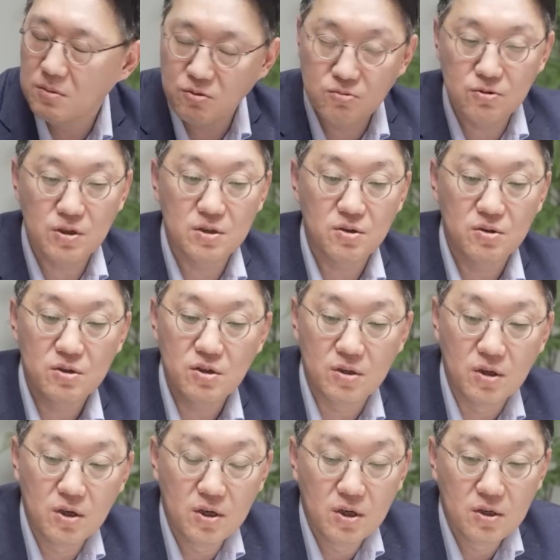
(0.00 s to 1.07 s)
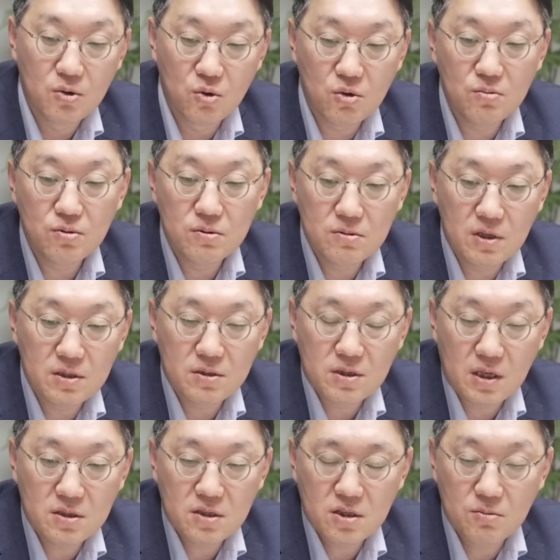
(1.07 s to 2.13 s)
이 부분에서는 그런 부분에서
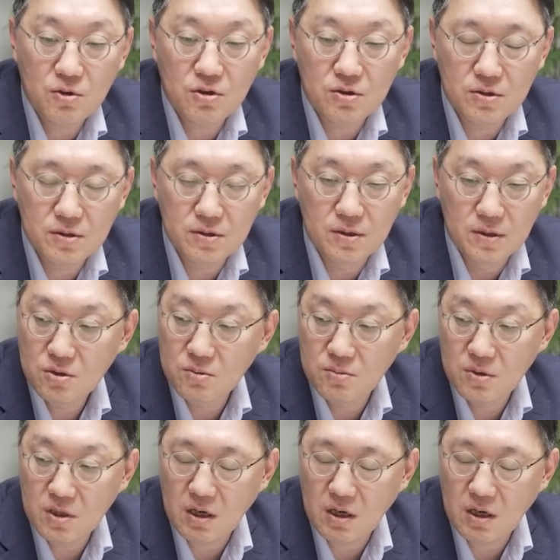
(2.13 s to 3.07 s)
찾으시면은 좀